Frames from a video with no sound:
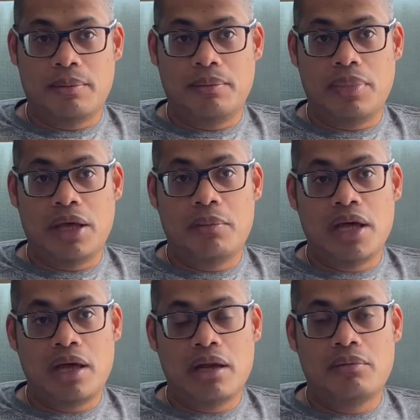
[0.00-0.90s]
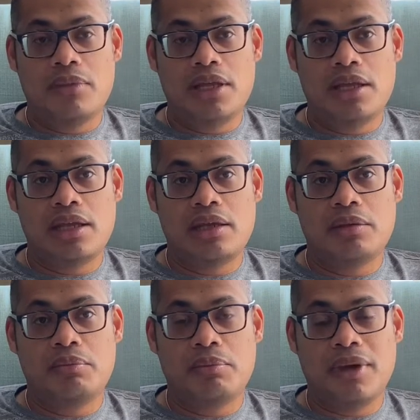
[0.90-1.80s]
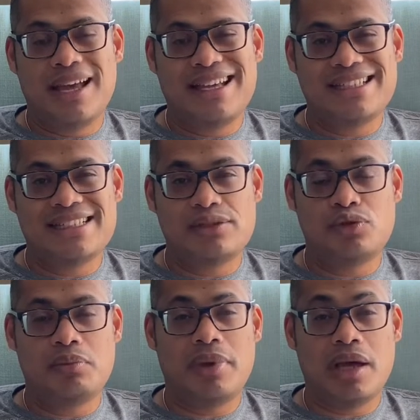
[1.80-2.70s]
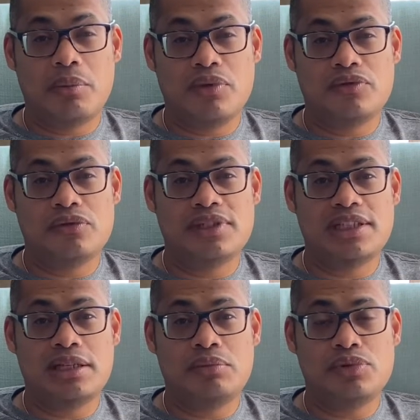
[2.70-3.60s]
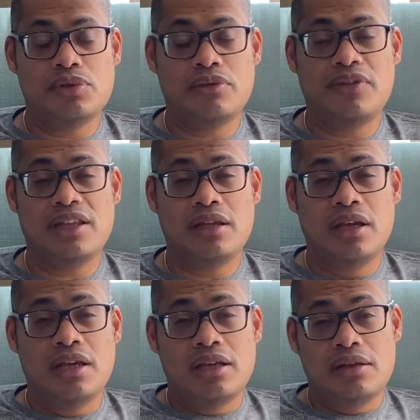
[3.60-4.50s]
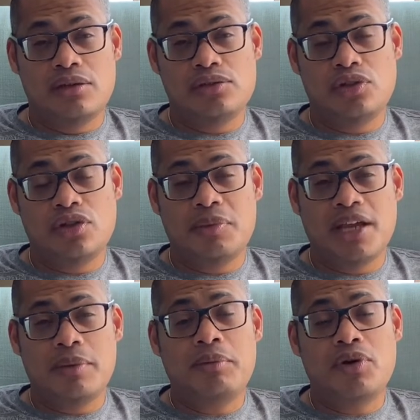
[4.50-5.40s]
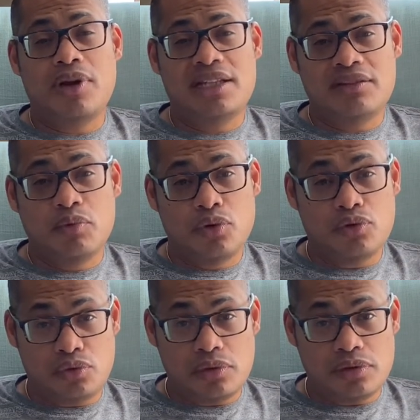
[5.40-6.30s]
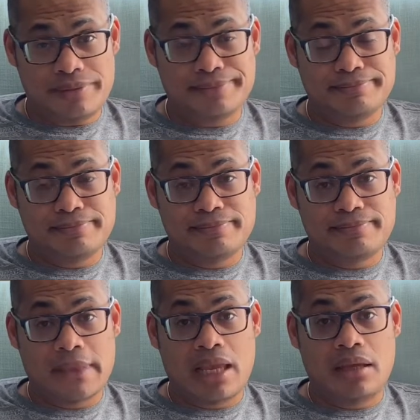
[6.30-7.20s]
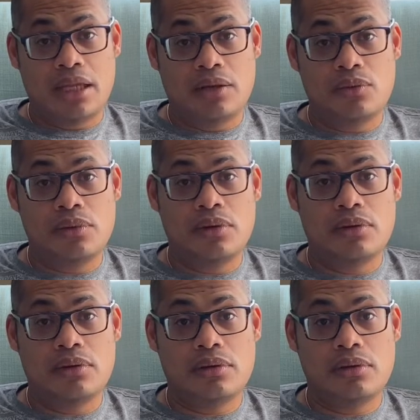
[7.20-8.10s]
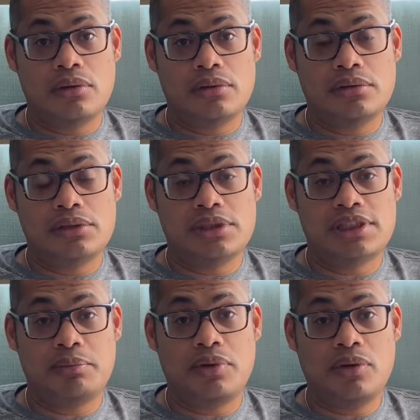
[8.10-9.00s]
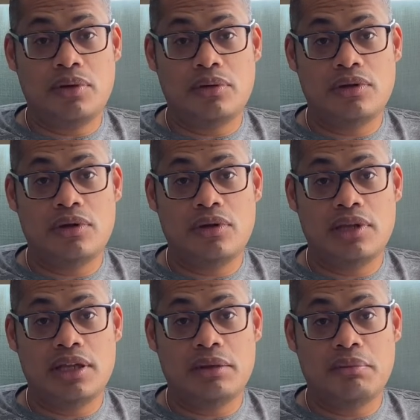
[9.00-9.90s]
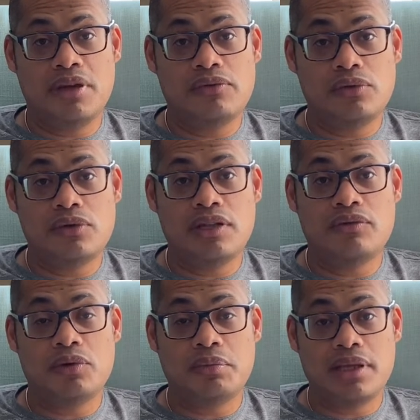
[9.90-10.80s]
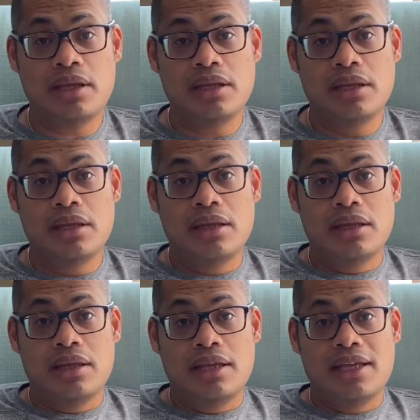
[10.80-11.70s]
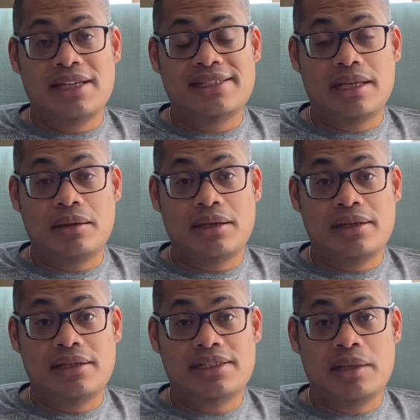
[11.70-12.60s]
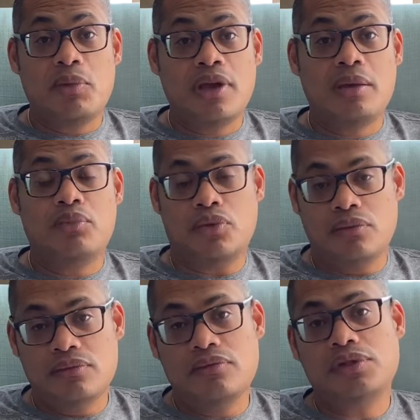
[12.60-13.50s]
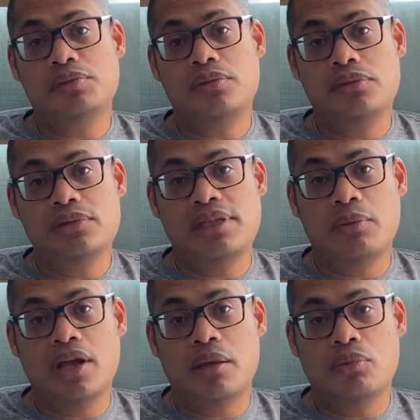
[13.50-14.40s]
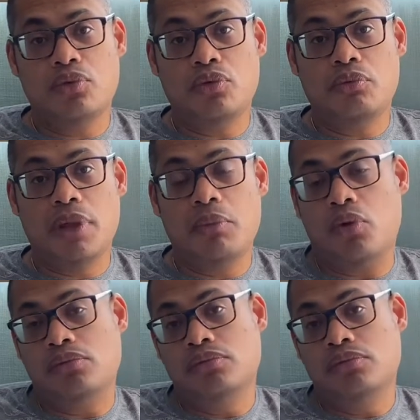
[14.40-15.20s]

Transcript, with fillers: pas mal, mais pas super approfondis, puisqu'en fait, ce tome est quand même relativement court. Et donc, j'ai peur que l'auteur n'ait pas voulu développer, et ça, ça manque un peu. Franchement, ça manque un peu, mais bon